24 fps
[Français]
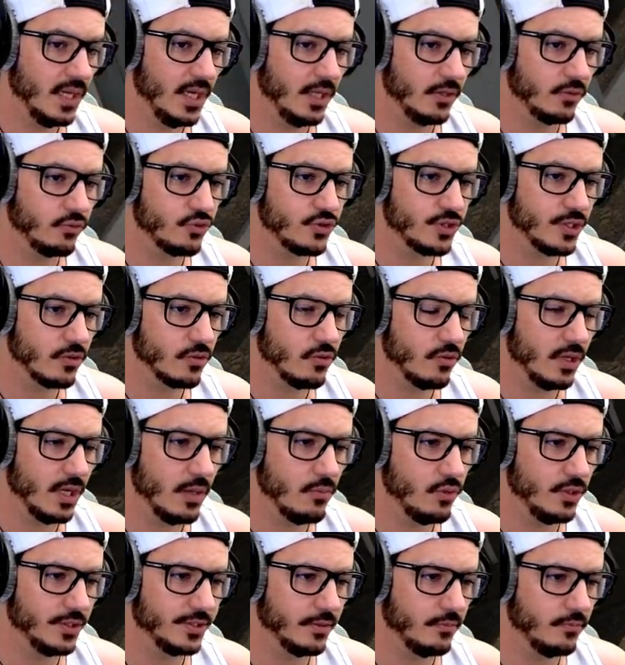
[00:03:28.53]
Elle a touché encore la
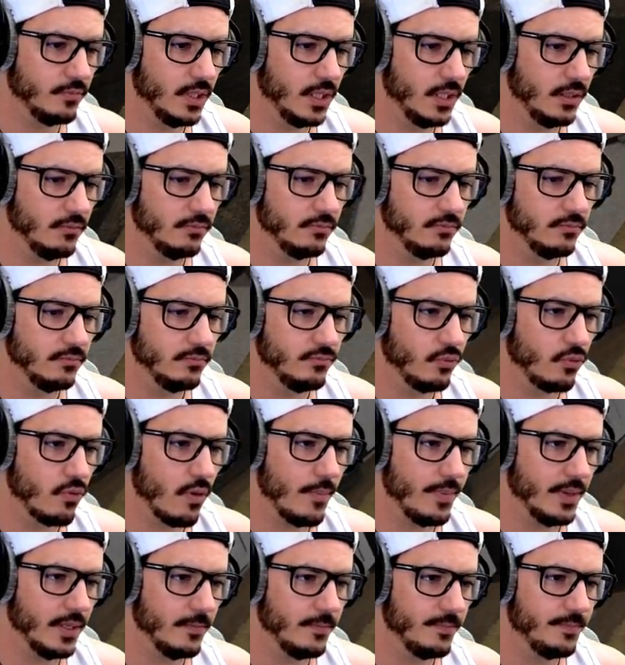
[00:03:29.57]
boîte en bas.
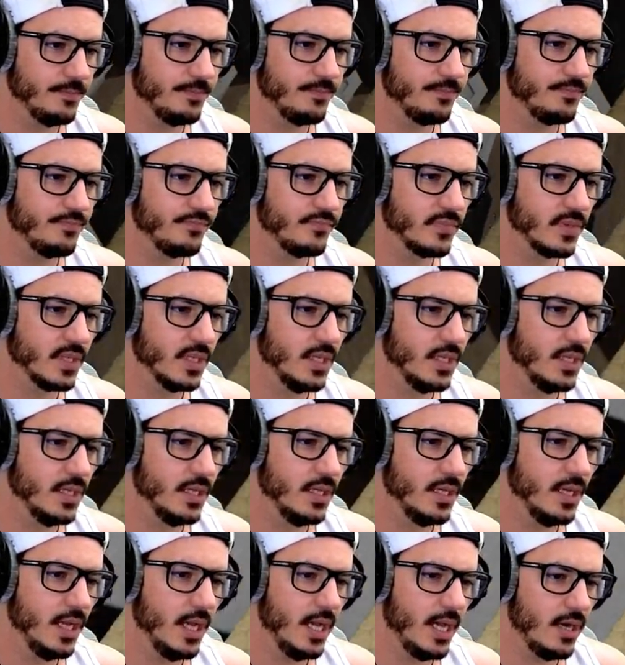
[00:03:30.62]
Pourquoi pas
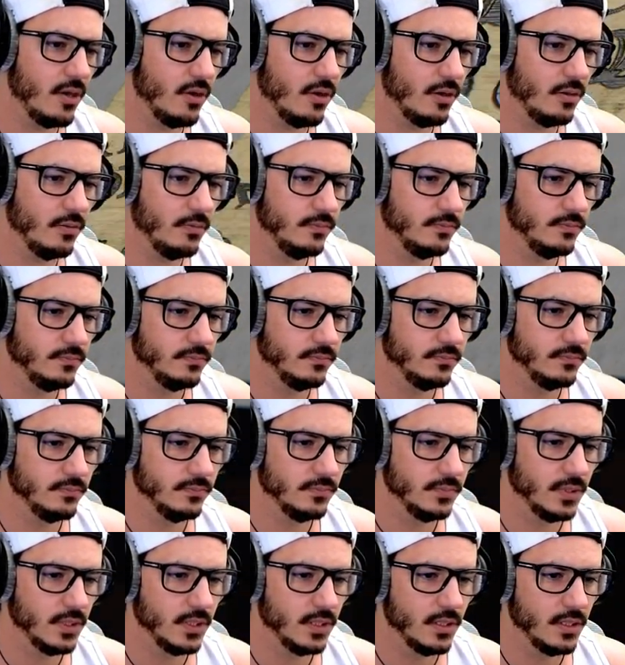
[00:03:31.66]
Alors,
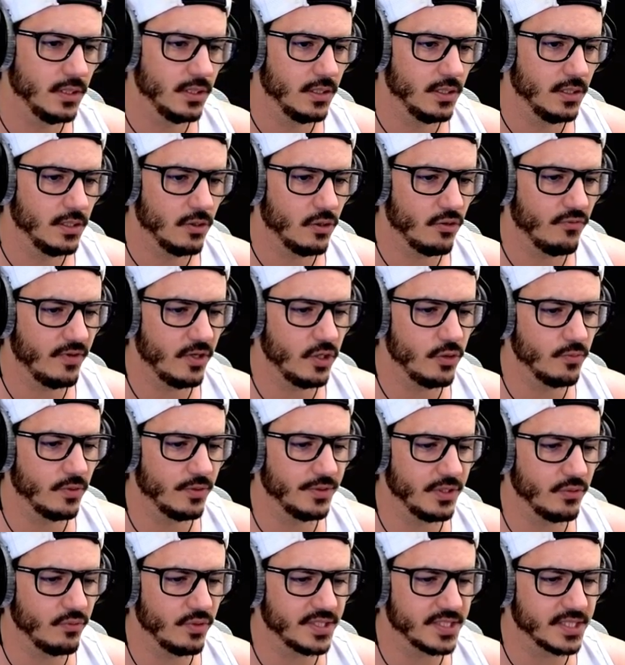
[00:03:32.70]
on va lui
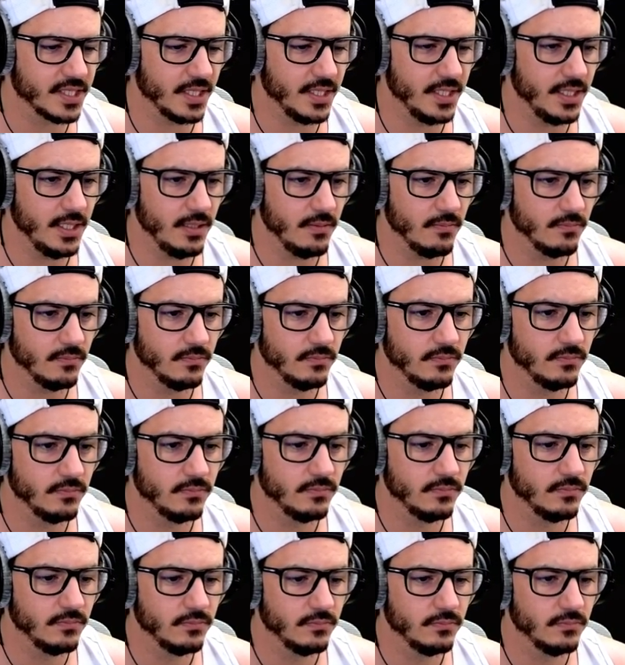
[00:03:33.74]
demander où est-ce qu'elle est.
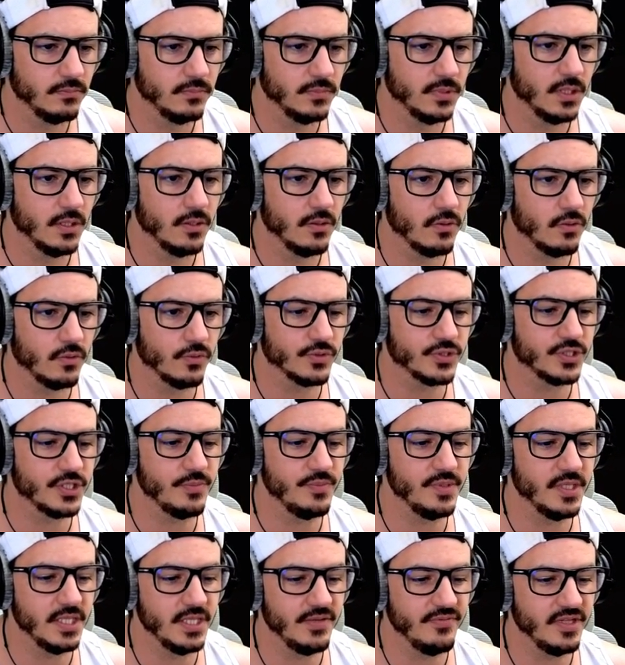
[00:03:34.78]
On sait
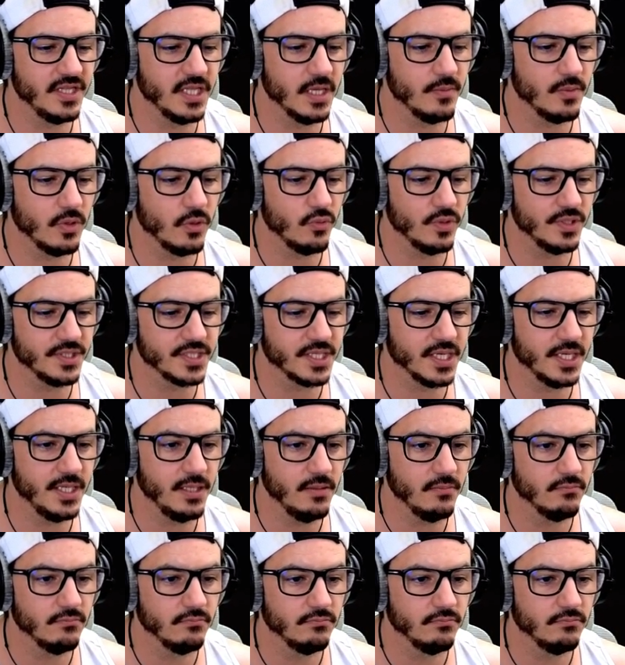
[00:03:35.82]
bien évidemment où est-ce qu'elle est.